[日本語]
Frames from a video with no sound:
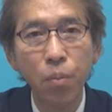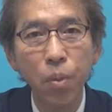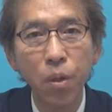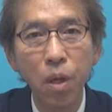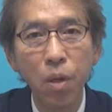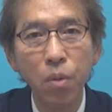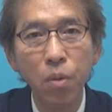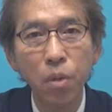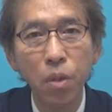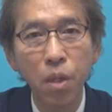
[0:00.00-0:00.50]

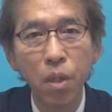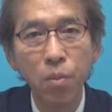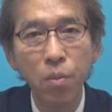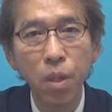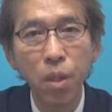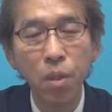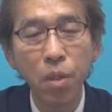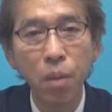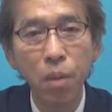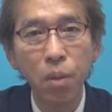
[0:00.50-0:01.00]
ログラムの説明
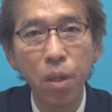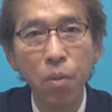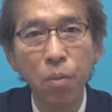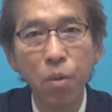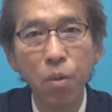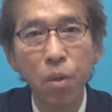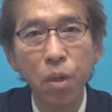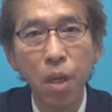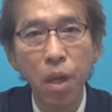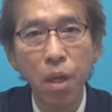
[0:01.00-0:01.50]
のためのも
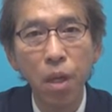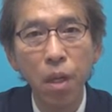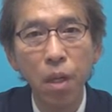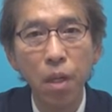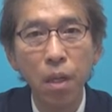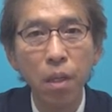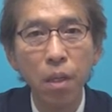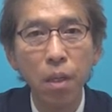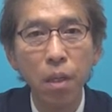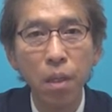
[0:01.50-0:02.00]
ので、
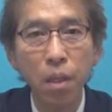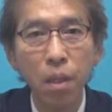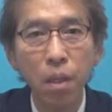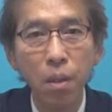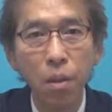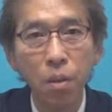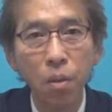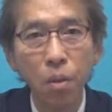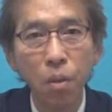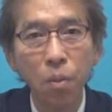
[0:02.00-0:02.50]

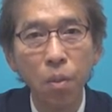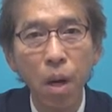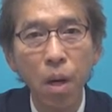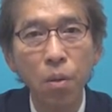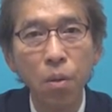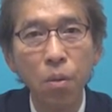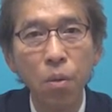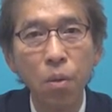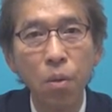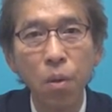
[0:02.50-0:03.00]
行
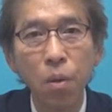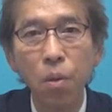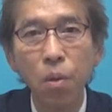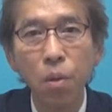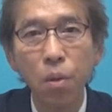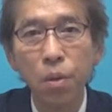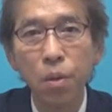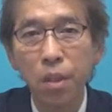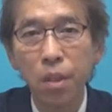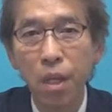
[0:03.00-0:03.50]
番号
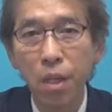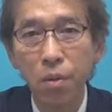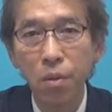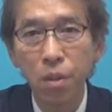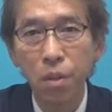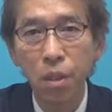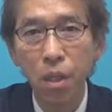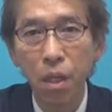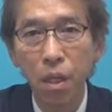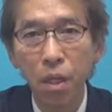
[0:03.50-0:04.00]
を
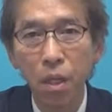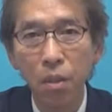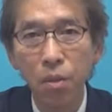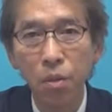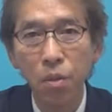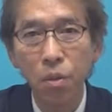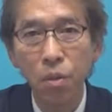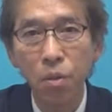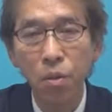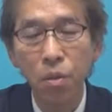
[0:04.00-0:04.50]
チェックしながら
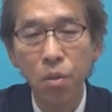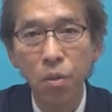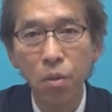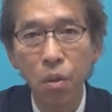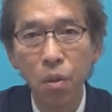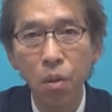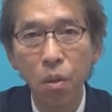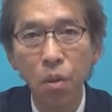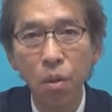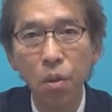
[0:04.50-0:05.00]
入力する
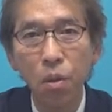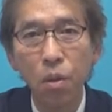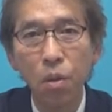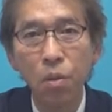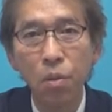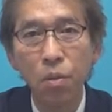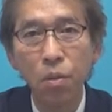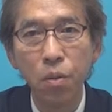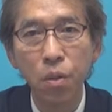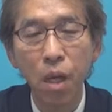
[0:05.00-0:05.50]
と
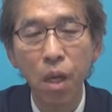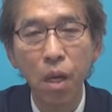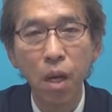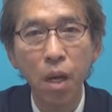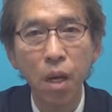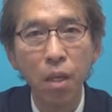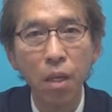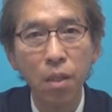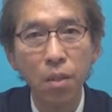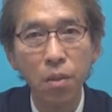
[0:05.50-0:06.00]
抜け
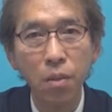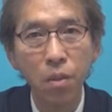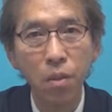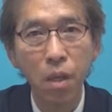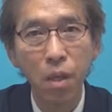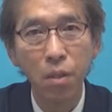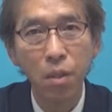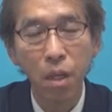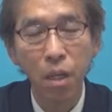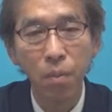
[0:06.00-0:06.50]
が少
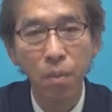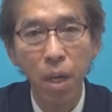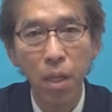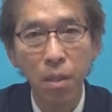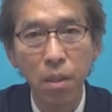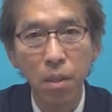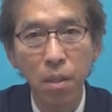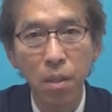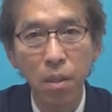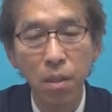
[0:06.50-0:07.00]
なくなりま
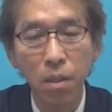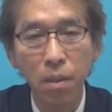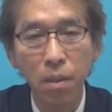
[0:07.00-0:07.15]
す。